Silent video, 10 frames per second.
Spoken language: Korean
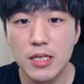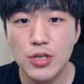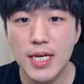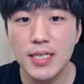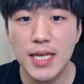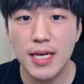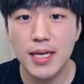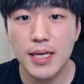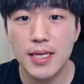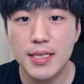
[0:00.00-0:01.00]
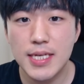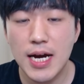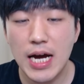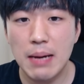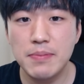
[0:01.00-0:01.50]
최근에
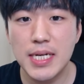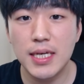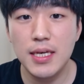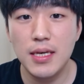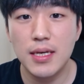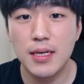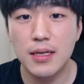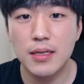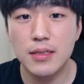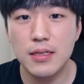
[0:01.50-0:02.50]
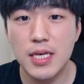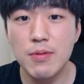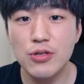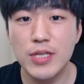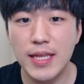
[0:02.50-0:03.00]
제가 갑자기 그
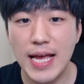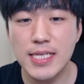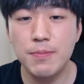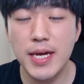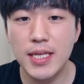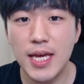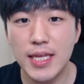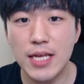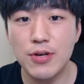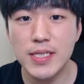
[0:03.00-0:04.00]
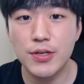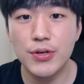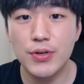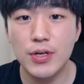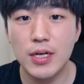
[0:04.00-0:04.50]
김어준의 다스베이다에
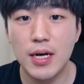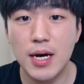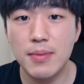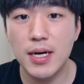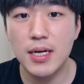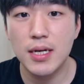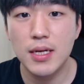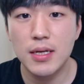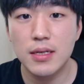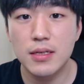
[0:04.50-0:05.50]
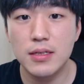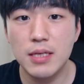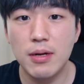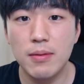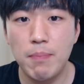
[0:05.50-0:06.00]
다녀왔어요. 아마 그
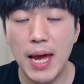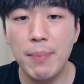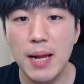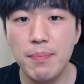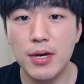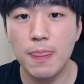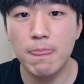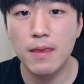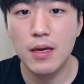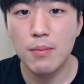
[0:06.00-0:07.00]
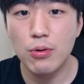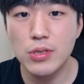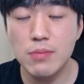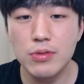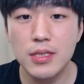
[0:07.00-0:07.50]
이번 108편
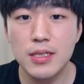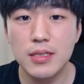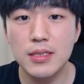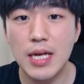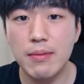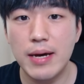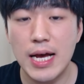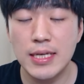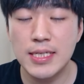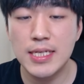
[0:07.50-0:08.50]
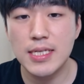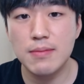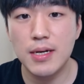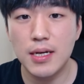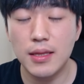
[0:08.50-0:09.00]
보신 분들은 아마
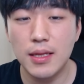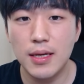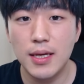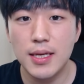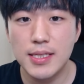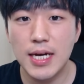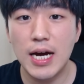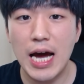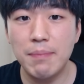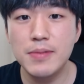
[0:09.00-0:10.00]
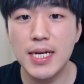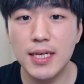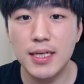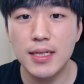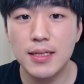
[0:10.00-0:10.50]
아시겠지만 제가
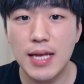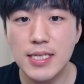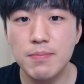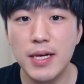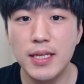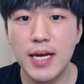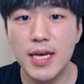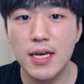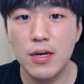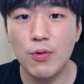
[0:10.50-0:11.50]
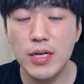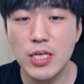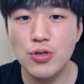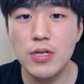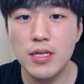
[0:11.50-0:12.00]
갑자기 다스베이다에 원래
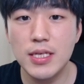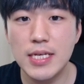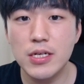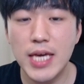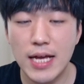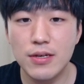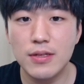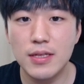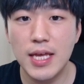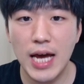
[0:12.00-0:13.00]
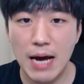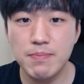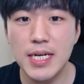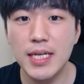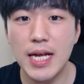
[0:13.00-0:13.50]
출연 예정이 아니었는데
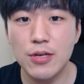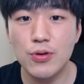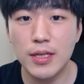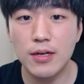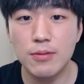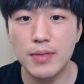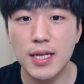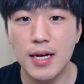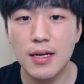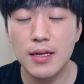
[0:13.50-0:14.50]
갑자기 다녀오게 된 겁니다.